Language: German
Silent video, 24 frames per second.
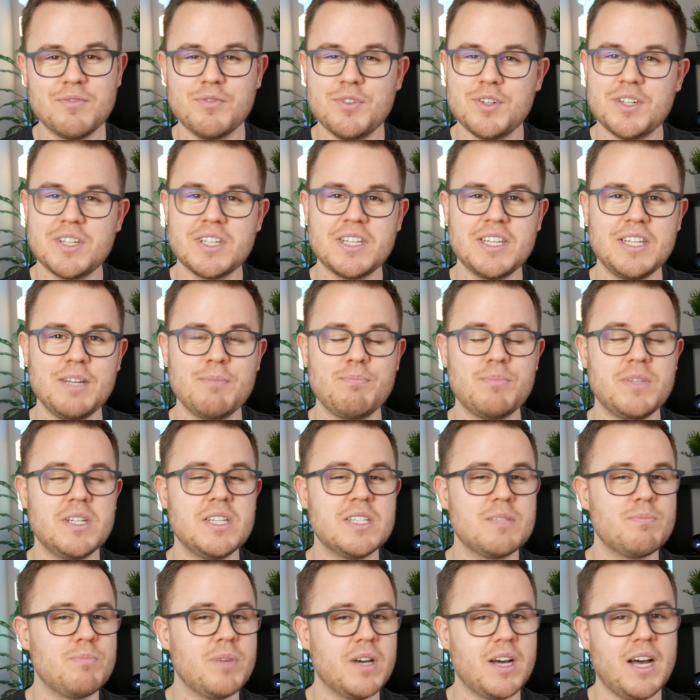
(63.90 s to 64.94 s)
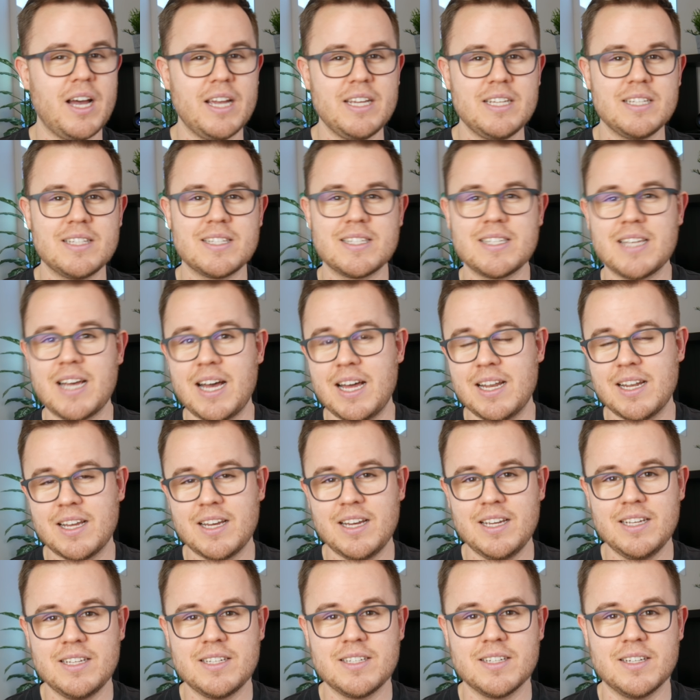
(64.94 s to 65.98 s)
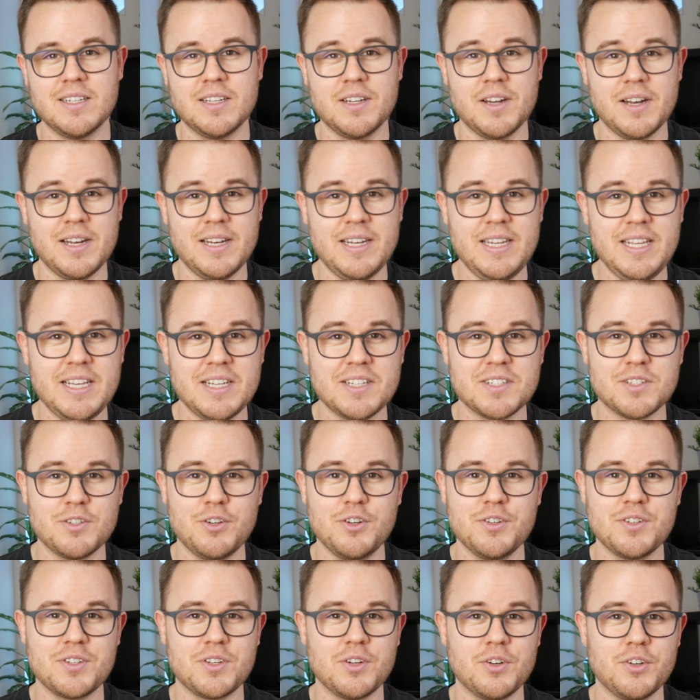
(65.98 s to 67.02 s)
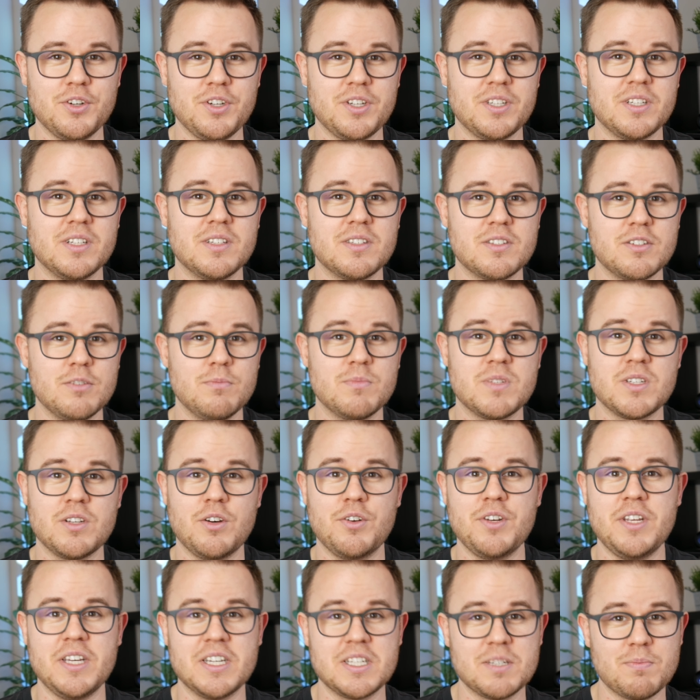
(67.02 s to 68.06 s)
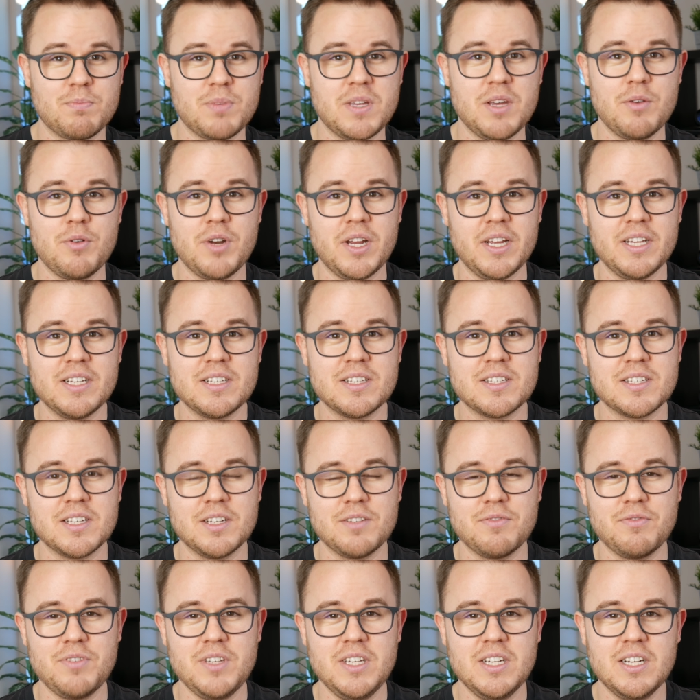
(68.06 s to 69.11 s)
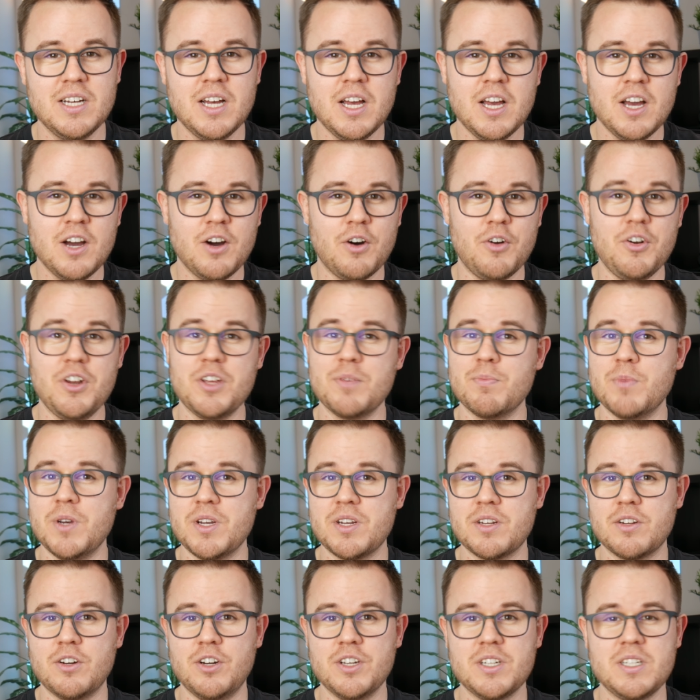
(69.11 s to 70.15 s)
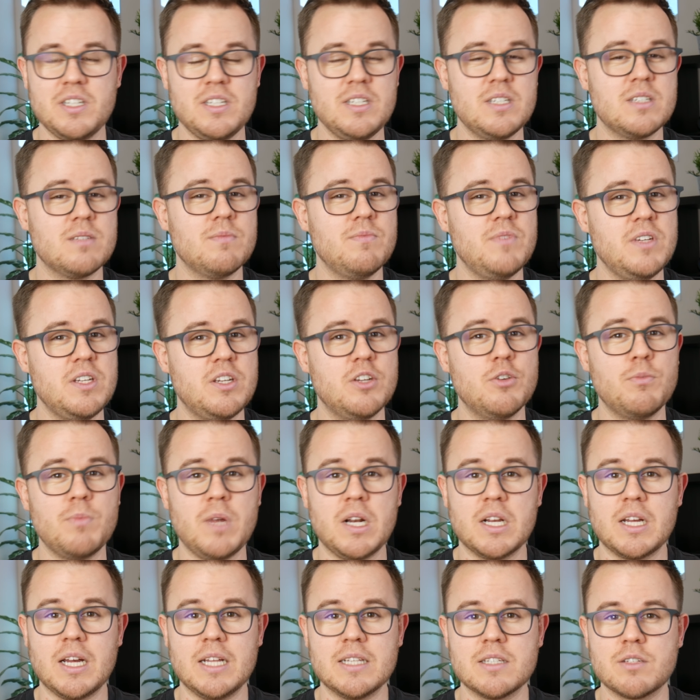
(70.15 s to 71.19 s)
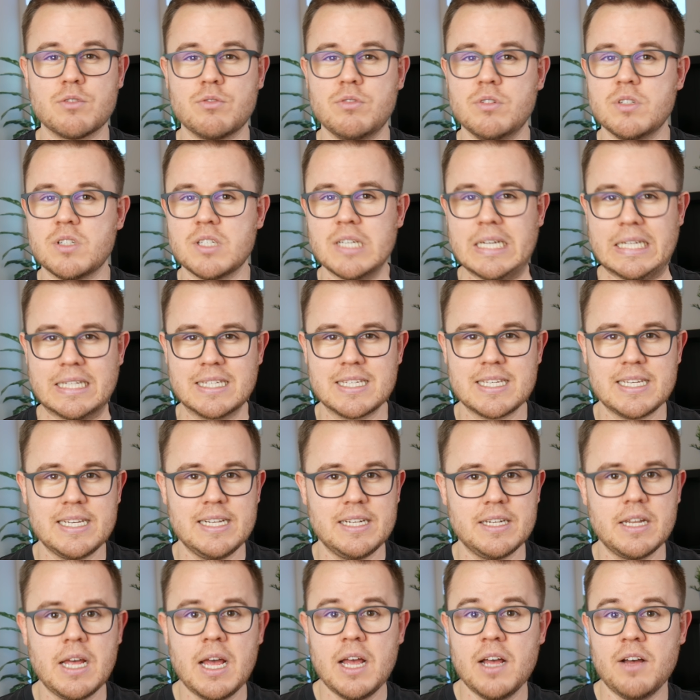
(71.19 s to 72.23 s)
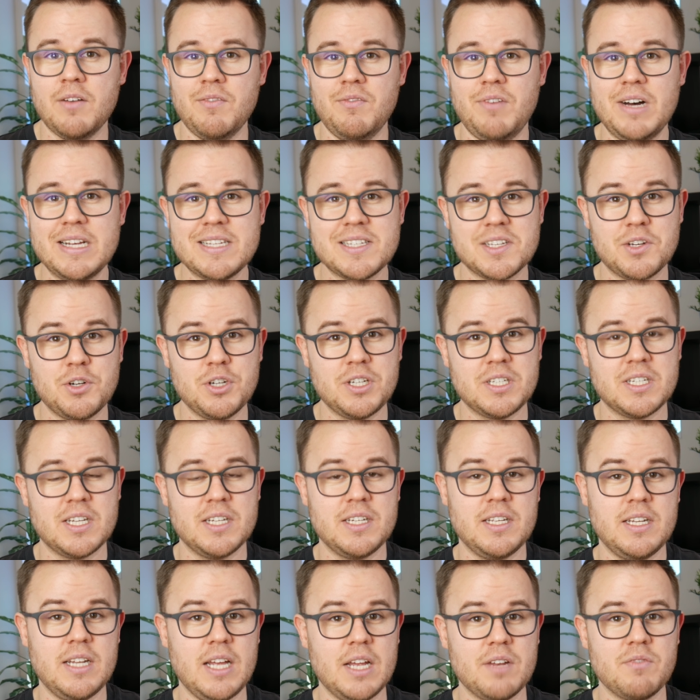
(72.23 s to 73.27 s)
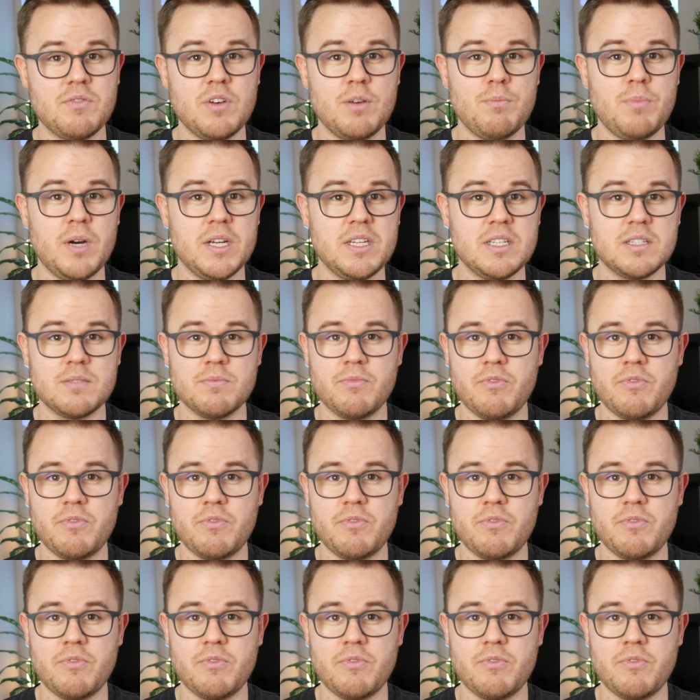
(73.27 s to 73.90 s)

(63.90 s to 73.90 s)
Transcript: wird, gibt es bereits zahlreiche Leaks und Gerüchte zum Sony Xperia XZ4 und ich möchte euch in diesem Video mal ganz kurz erzählen, was euch dann in etwa bei diesem